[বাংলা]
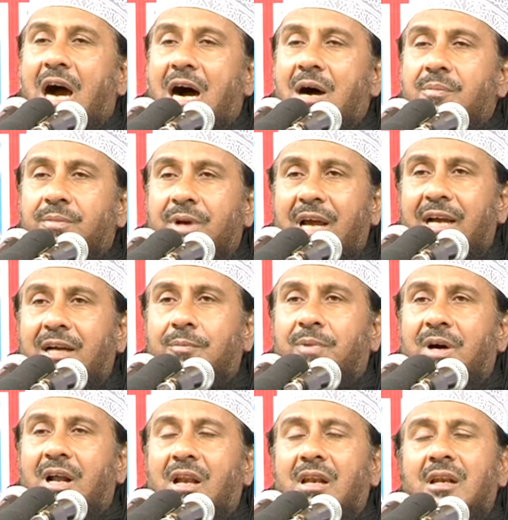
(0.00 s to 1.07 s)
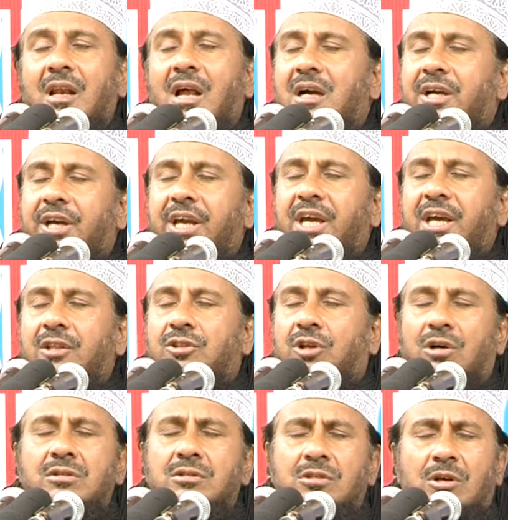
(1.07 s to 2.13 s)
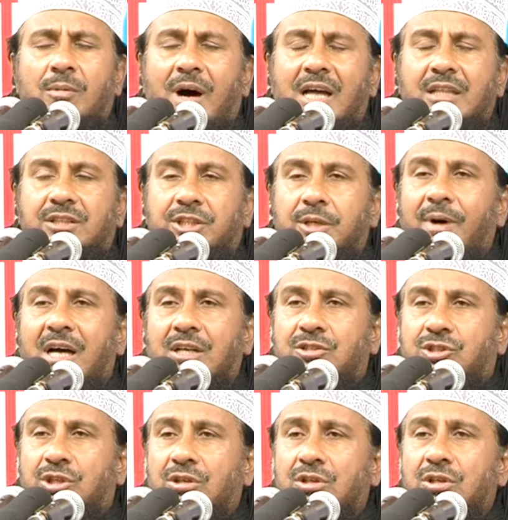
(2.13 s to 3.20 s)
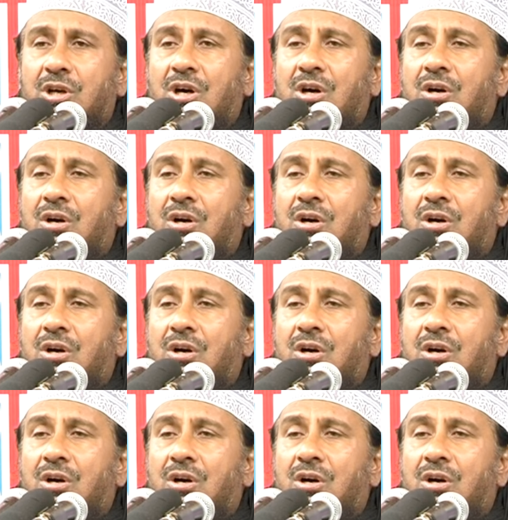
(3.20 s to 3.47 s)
আমরা একবার আল্লাহকে ধন্যবাদ দিবার জন্য